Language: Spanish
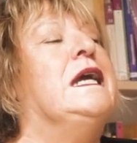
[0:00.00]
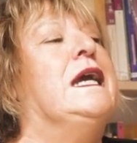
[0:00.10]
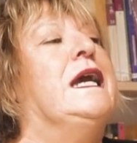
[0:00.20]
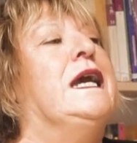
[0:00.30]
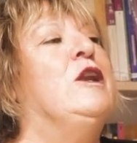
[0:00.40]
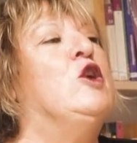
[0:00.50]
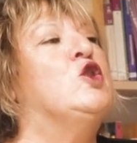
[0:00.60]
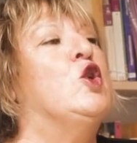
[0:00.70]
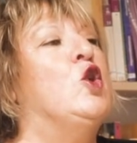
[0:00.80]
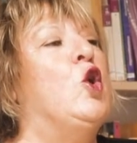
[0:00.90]
eh,
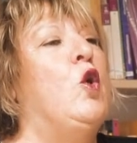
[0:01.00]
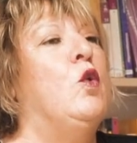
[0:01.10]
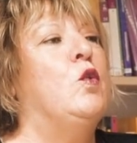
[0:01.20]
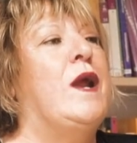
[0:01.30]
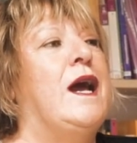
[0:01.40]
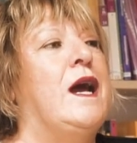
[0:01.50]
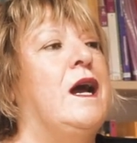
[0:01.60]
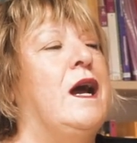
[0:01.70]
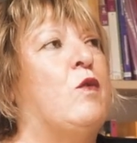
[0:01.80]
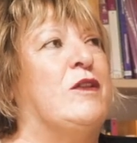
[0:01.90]
nos donó
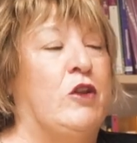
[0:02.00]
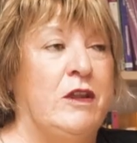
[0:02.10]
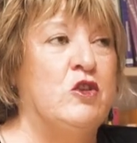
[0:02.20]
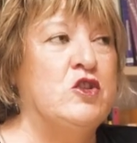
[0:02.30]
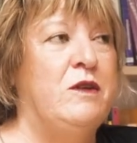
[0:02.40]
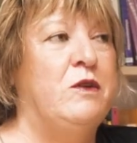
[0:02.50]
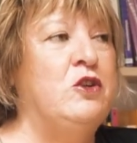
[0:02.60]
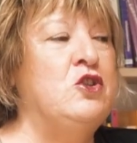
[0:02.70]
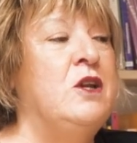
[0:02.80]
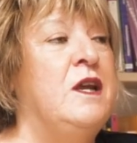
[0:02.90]
una 400
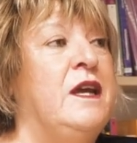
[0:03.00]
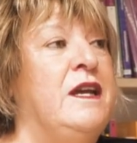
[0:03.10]
libros